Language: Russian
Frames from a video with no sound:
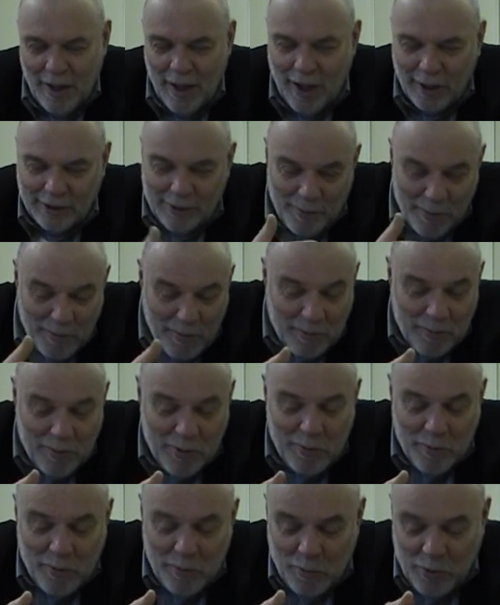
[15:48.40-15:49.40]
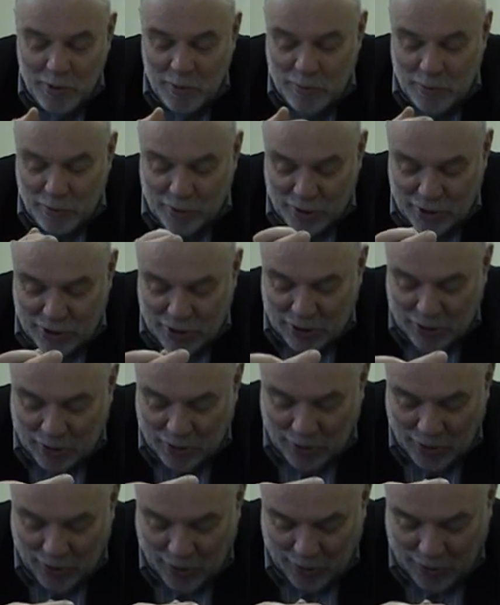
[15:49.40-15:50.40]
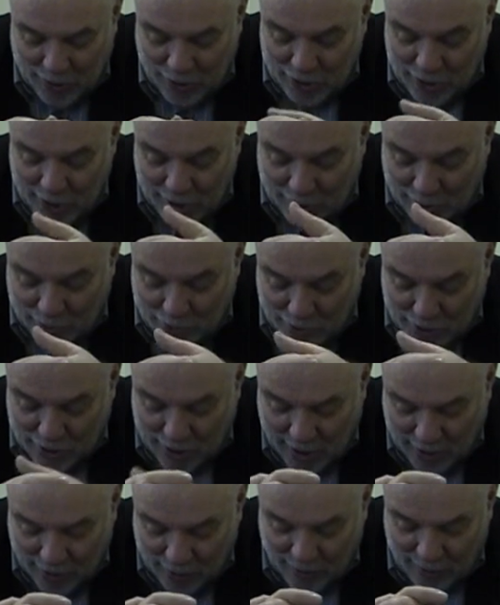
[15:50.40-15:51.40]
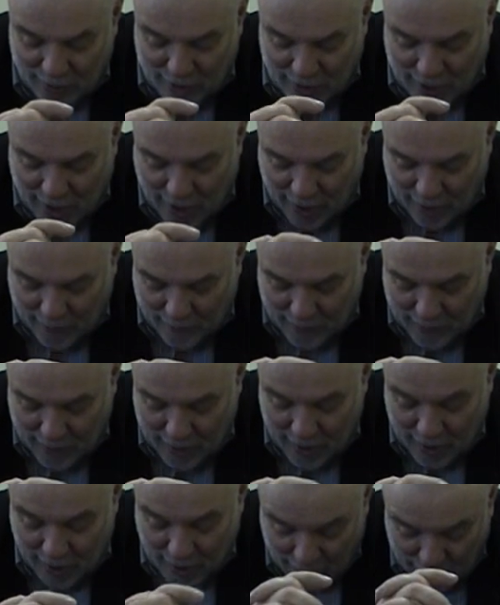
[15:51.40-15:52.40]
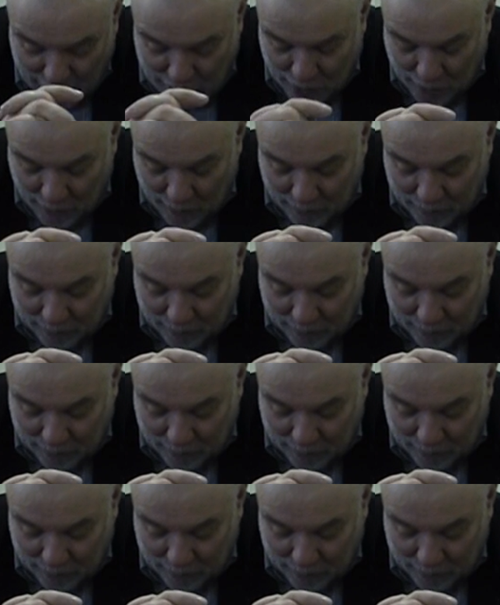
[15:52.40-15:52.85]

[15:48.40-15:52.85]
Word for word: А теперь мы будем, будем слушать Синона, и он начинает рассуждать. Он говорит так, хорошо.